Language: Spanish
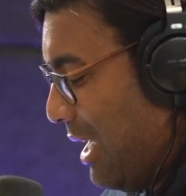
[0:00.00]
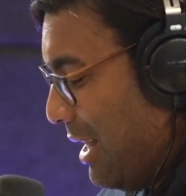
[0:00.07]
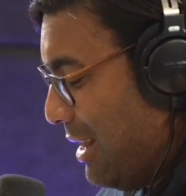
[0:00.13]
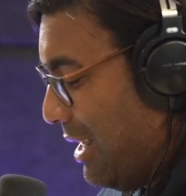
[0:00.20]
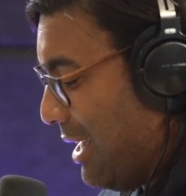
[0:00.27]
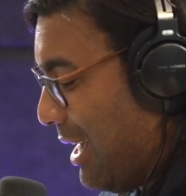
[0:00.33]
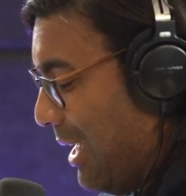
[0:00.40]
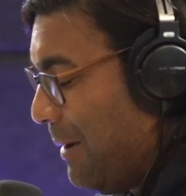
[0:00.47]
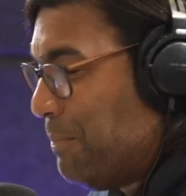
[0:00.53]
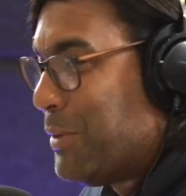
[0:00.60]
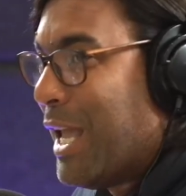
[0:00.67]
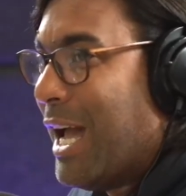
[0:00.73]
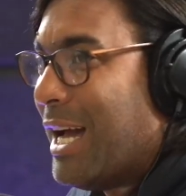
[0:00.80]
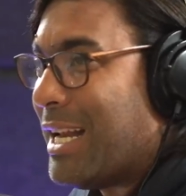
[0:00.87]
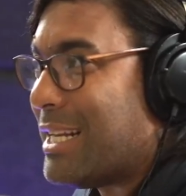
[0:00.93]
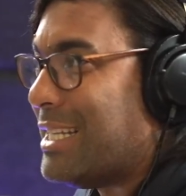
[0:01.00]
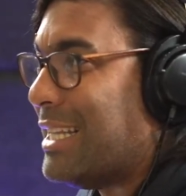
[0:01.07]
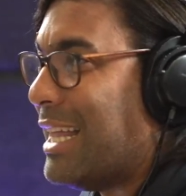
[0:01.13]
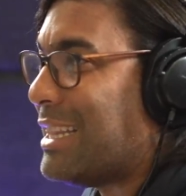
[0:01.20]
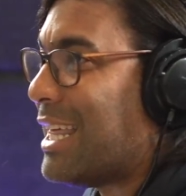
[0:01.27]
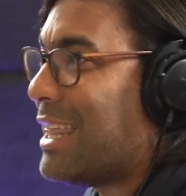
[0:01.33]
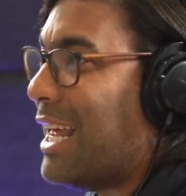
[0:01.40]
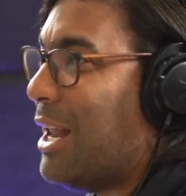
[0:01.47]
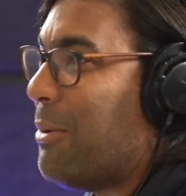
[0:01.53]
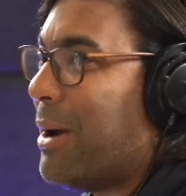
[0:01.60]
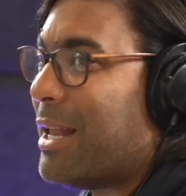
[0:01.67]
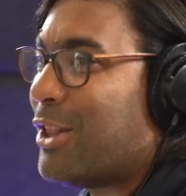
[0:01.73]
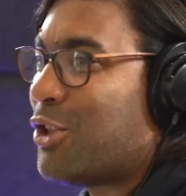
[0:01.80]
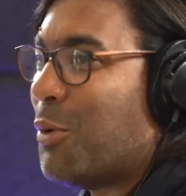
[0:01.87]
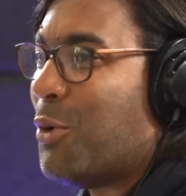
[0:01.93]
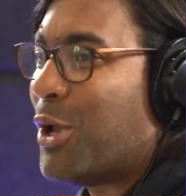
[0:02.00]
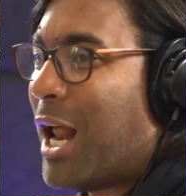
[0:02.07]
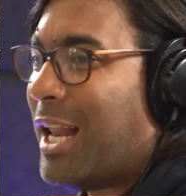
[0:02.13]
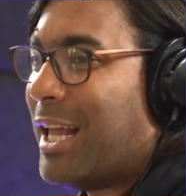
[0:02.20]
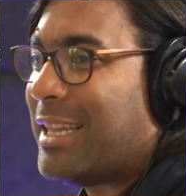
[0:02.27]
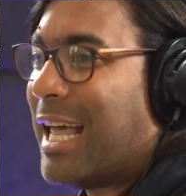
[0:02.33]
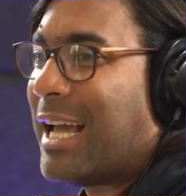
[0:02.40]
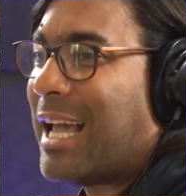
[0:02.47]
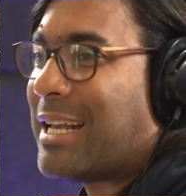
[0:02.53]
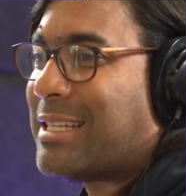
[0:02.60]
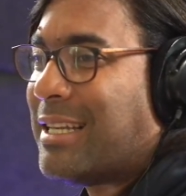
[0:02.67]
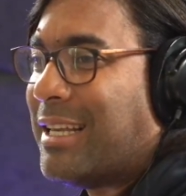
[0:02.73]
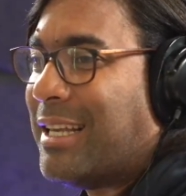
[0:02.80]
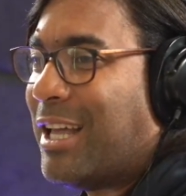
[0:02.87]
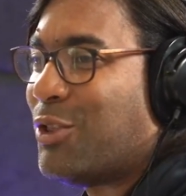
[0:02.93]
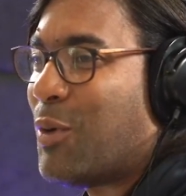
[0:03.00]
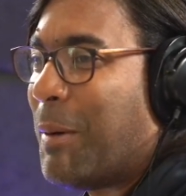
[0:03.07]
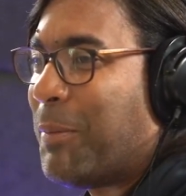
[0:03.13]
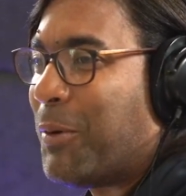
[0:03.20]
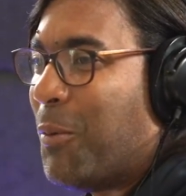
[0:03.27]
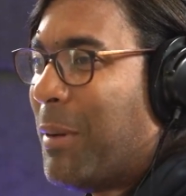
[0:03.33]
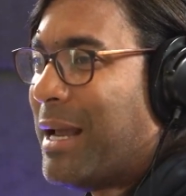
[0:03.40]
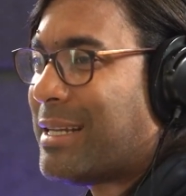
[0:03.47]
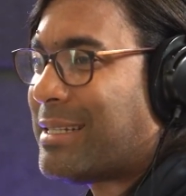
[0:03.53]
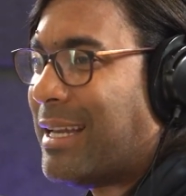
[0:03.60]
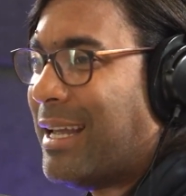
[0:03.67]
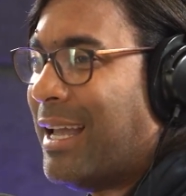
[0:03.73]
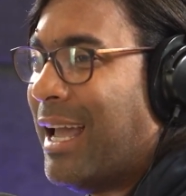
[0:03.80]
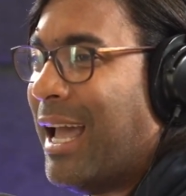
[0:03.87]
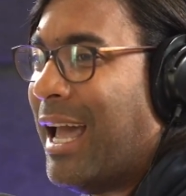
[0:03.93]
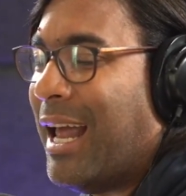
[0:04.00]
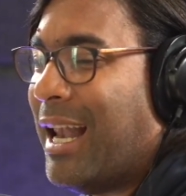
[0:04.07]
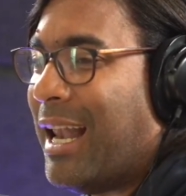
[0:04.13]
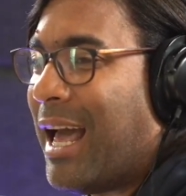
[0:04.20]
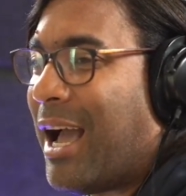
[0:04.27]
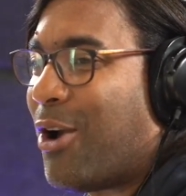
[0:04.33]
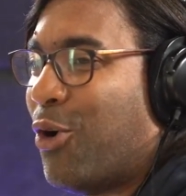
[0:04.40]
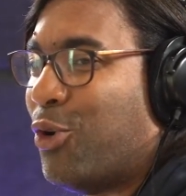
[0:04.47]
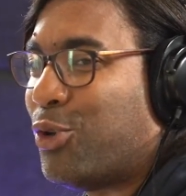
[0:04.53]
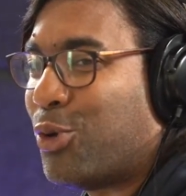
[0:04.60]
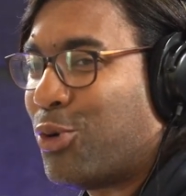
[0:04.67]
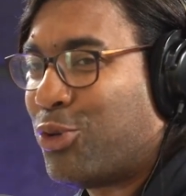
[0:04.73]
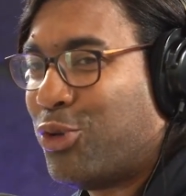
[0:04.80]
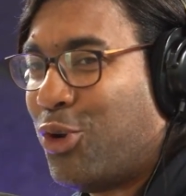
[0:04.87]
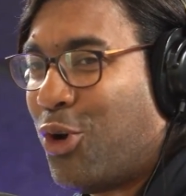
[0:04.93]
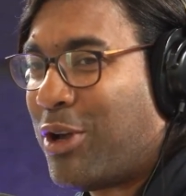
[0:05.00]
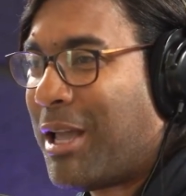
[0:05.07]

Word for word: Dice que residentes de Levaristo Morales están exigiendo a Promese la construcción y